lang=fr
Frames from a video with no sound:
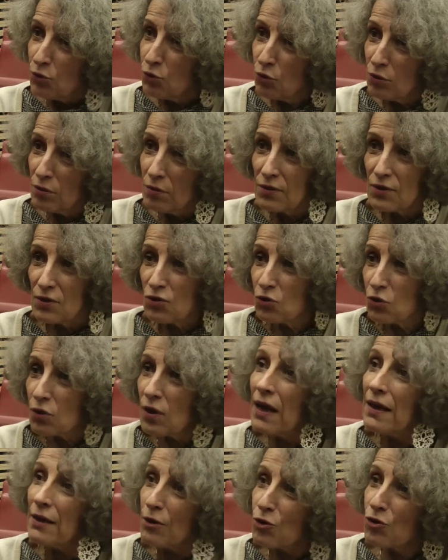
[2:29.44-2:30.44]
de, ce
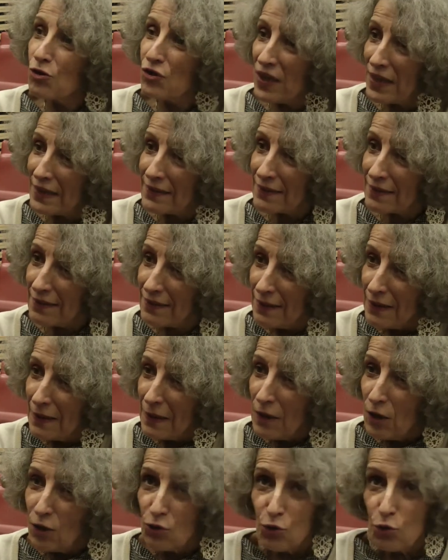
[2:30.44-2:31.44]
sera l'ancêtre
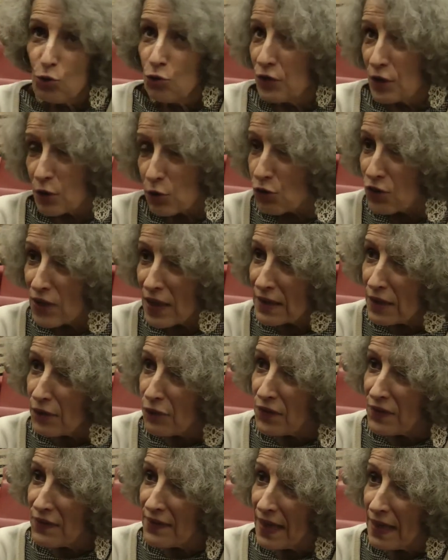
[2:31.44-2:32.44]
de l'utérus
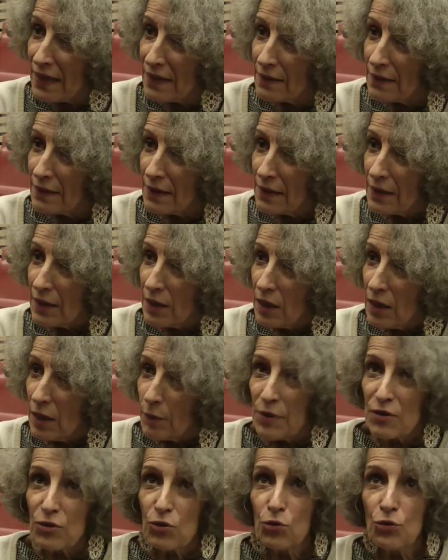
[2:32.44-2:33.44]
artificiel.
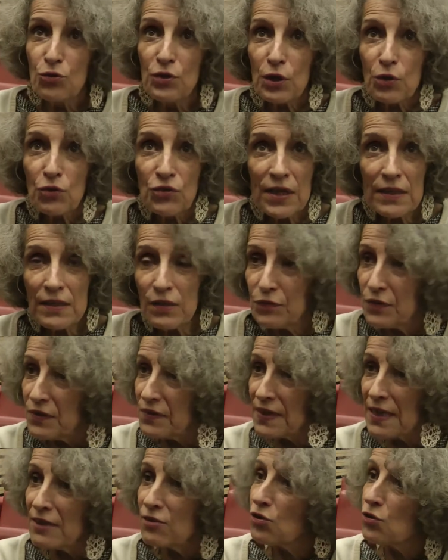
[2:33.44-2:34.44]
Parce que l'utérus
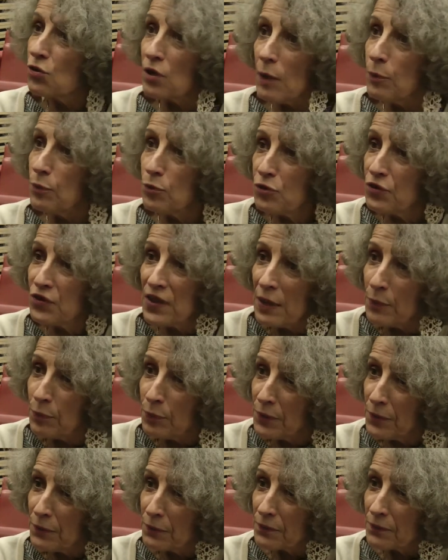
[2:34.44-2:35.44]
artificiel, ce sera plus
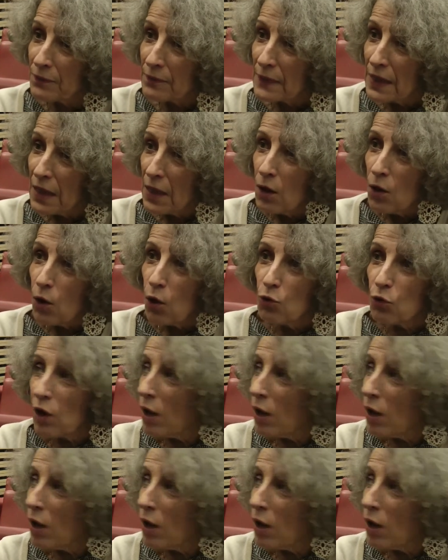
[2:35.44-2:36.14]
simple. On